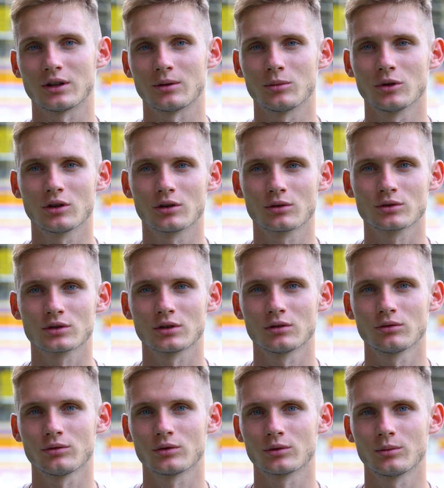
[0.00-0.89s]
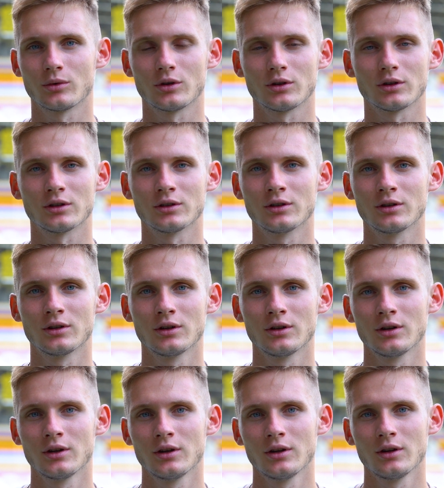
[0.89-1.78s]
для белорусского футбола.
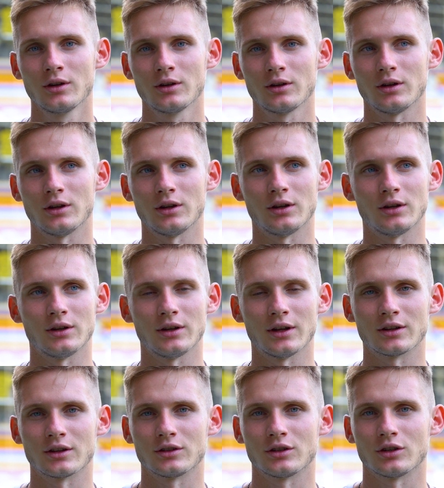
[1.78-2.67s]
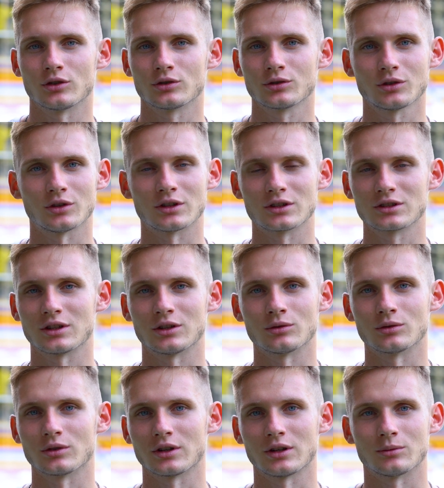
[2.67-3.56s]
И я надеюсь, что я
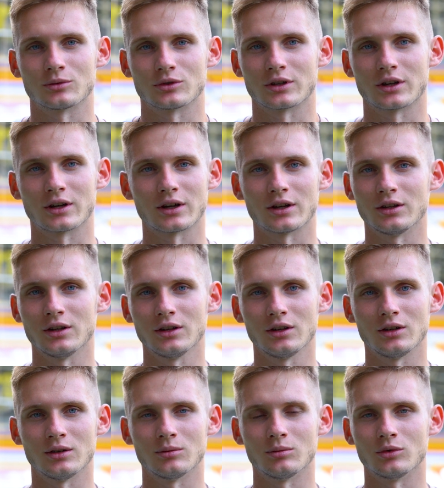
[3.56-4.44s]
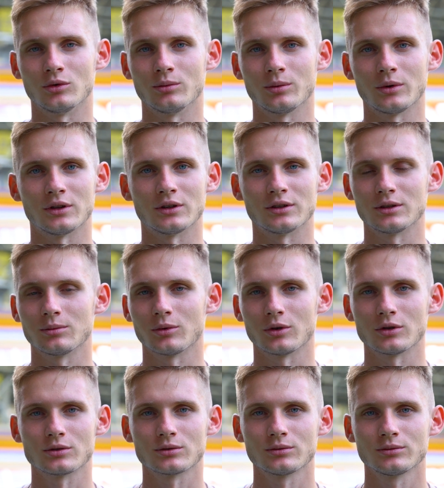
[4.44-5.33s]
стану таким же, как они, и буду приносить
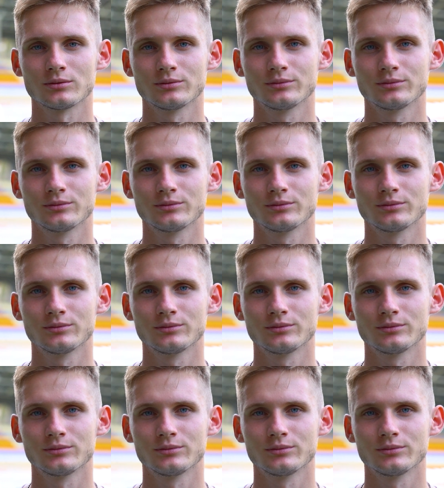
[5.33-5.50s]
пользу.